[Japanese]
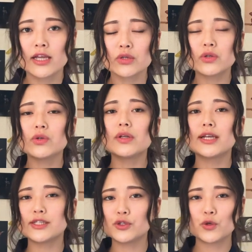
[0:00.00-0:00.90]
その相
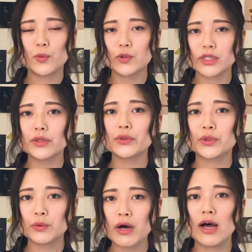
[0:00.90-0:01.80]
談するお坊さんという
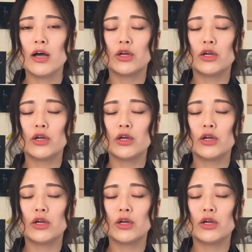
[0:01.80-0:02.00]
のは